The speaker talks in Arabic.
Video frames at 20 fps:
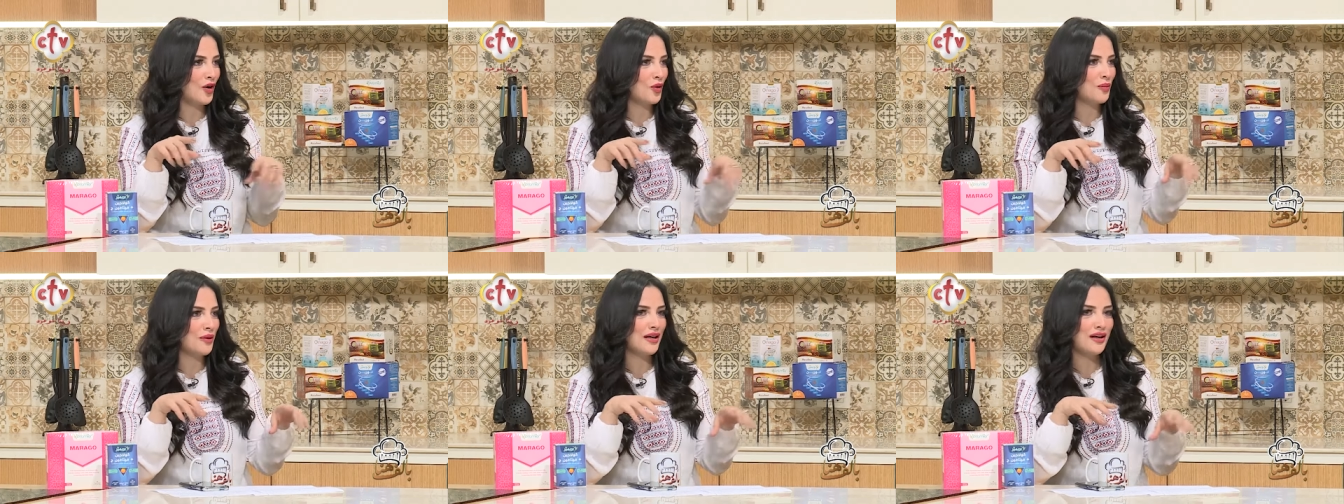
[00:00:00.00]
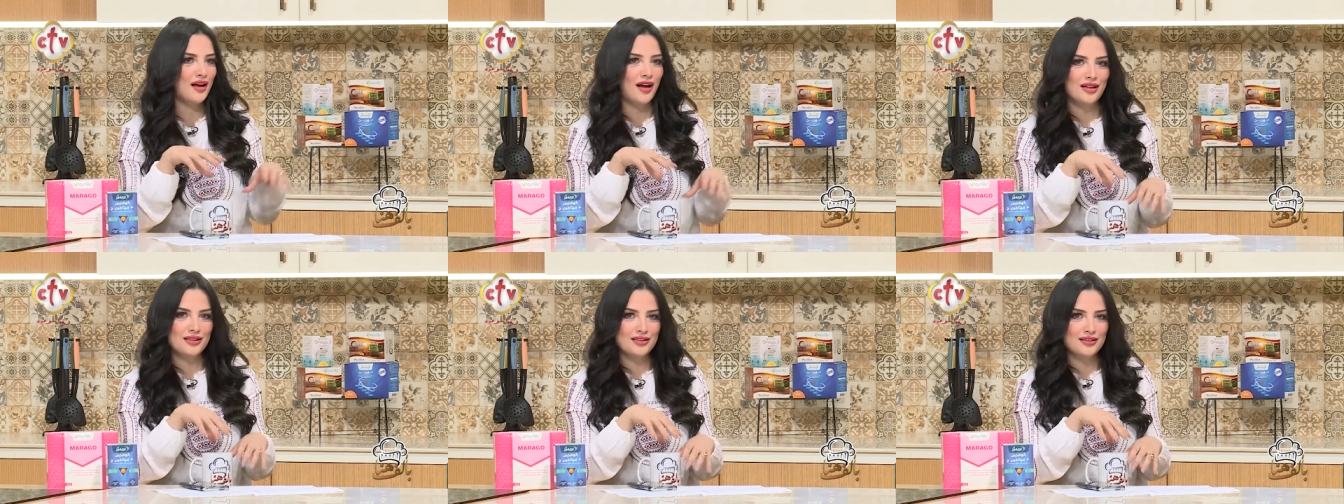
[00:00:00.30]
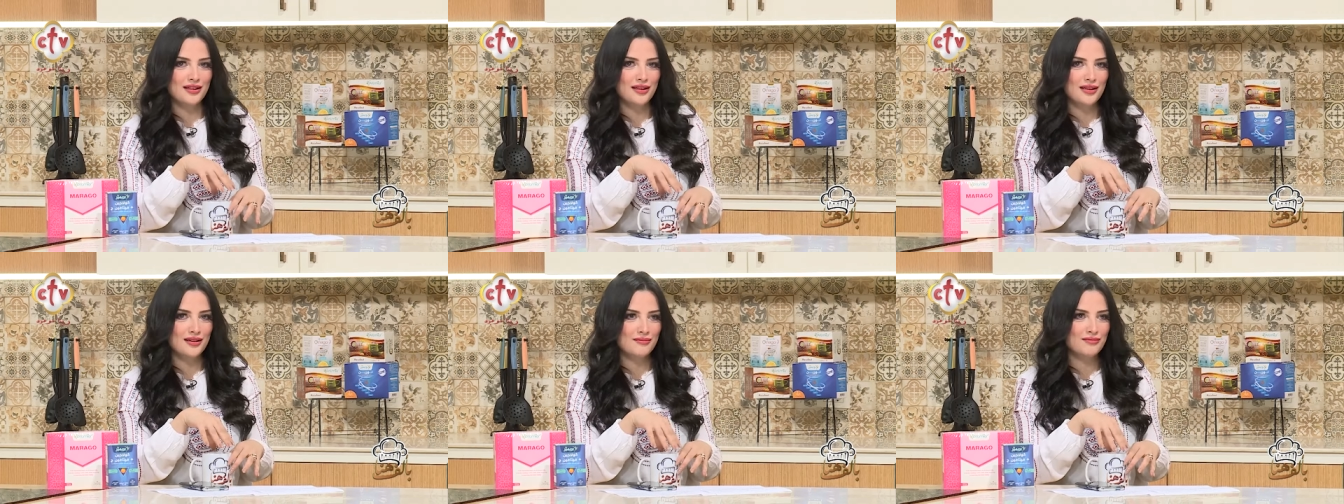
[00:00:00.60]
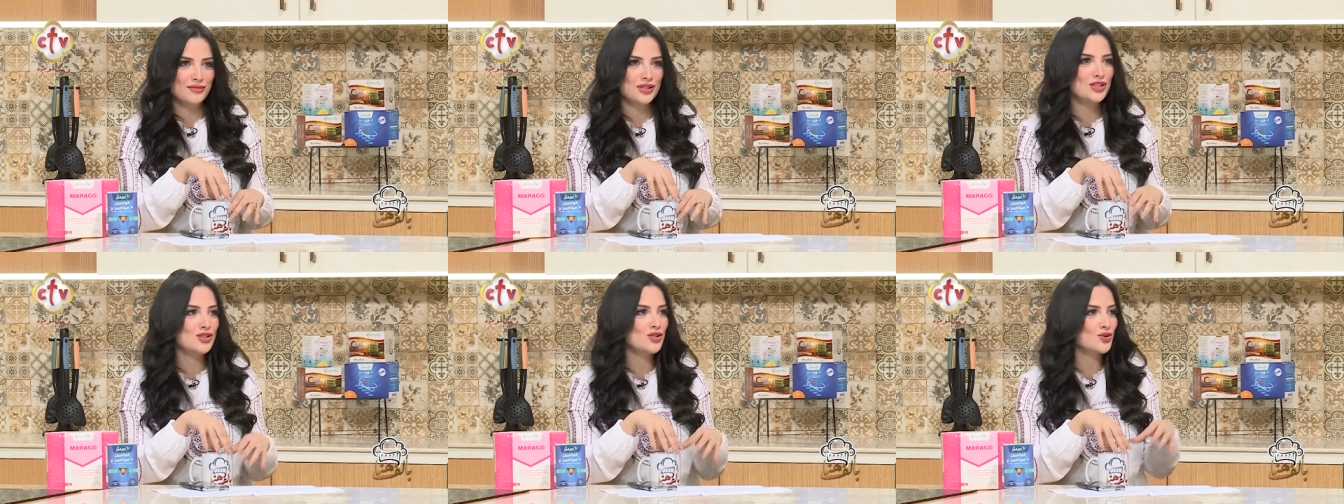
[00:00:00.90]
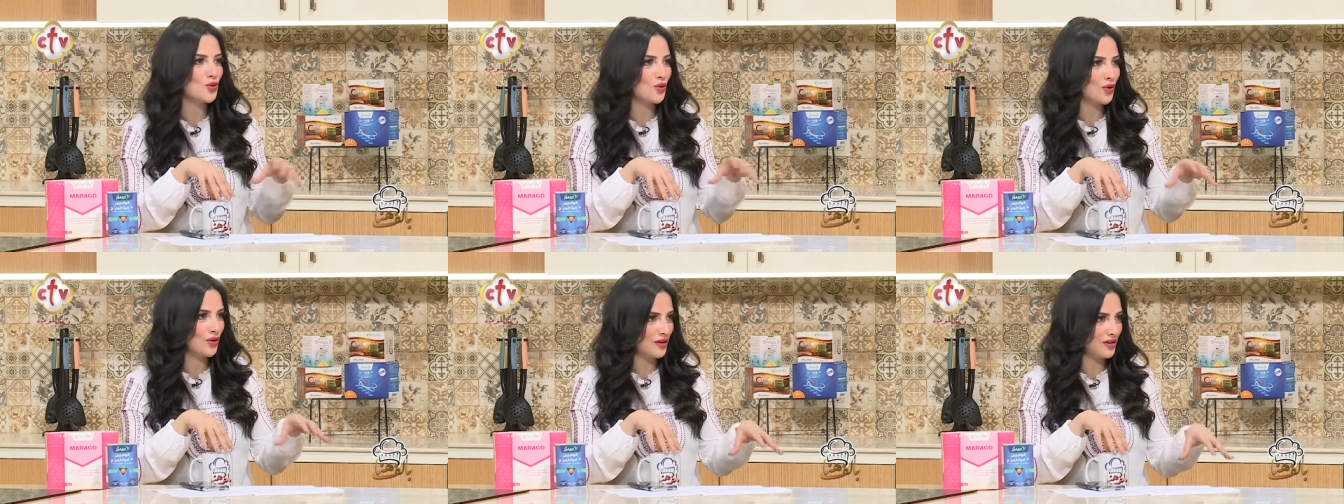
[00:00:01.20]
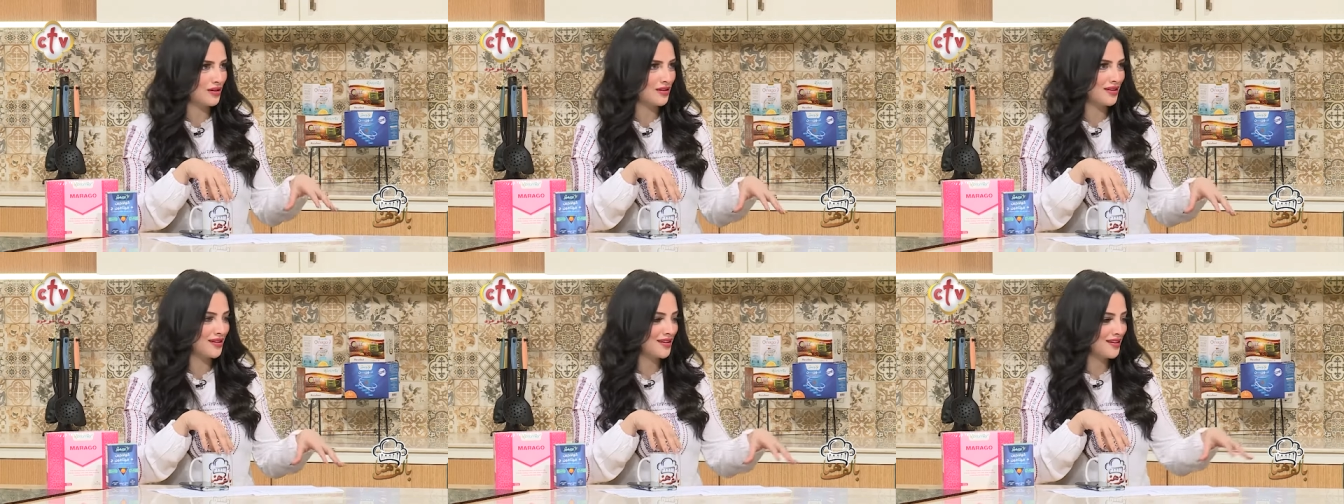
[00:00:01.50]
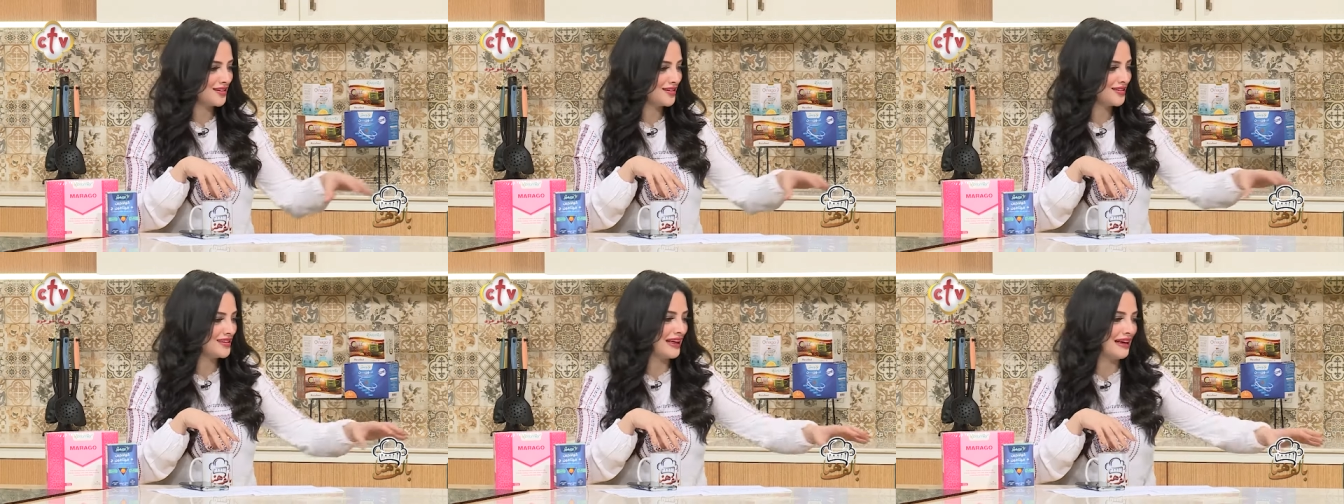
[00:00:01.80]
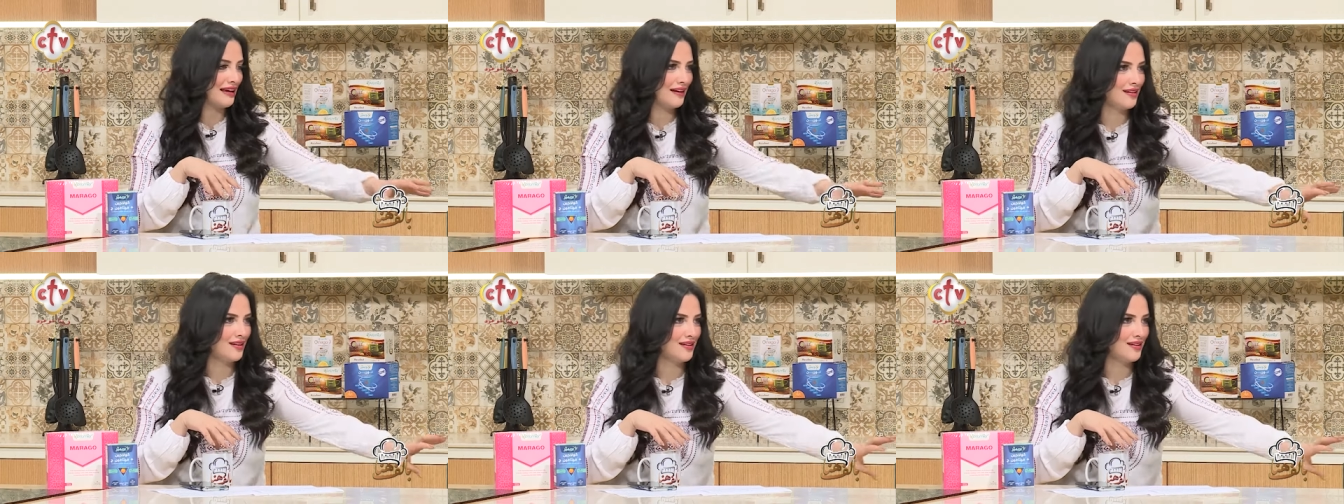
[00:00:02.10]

لهم انا حاطه من السكر ده